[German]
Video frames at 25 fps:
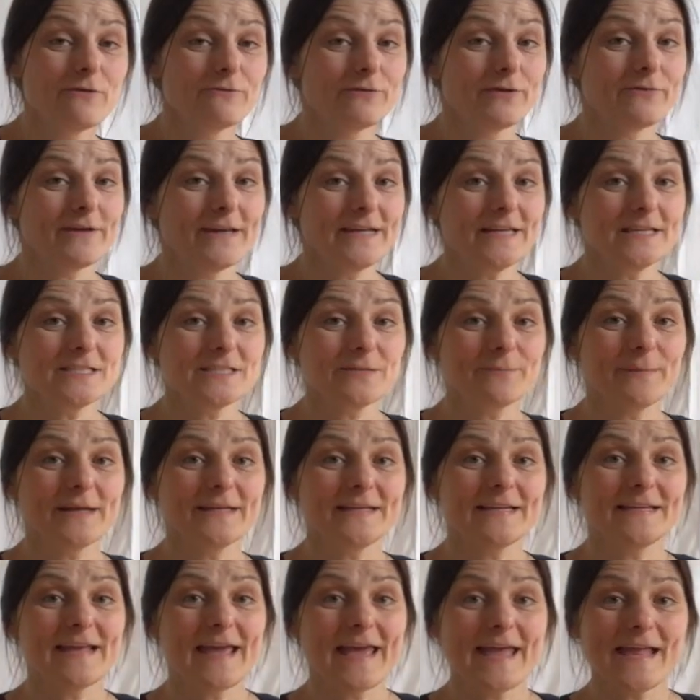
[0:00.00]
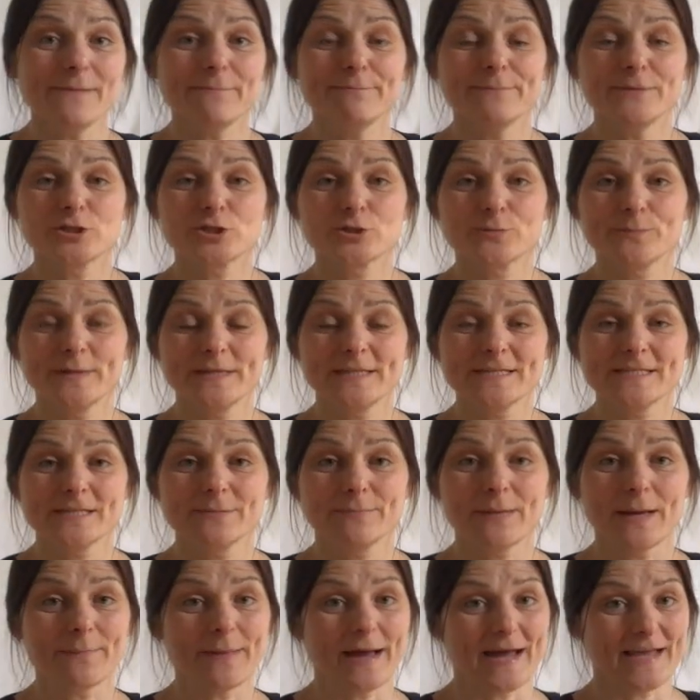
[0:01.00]
verwendete man den Helm mit Spitze
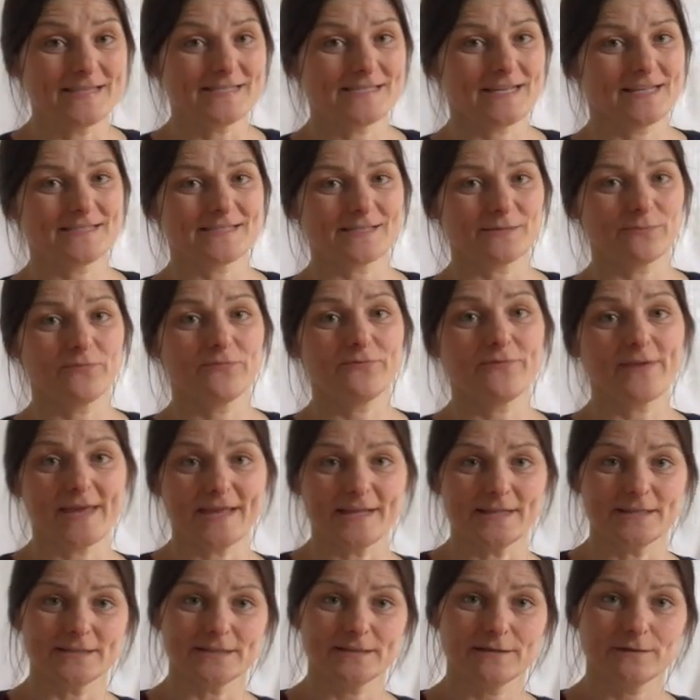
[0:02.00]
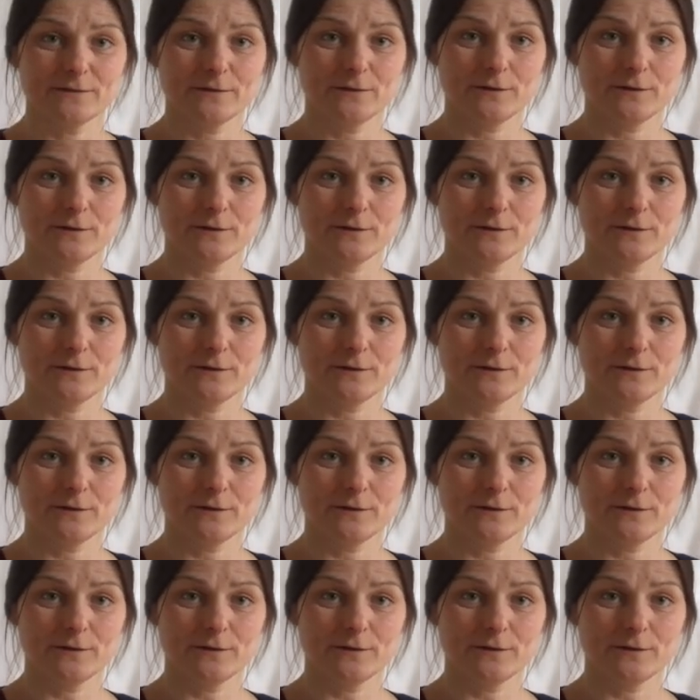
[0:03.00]
beim Einsatz im Feld.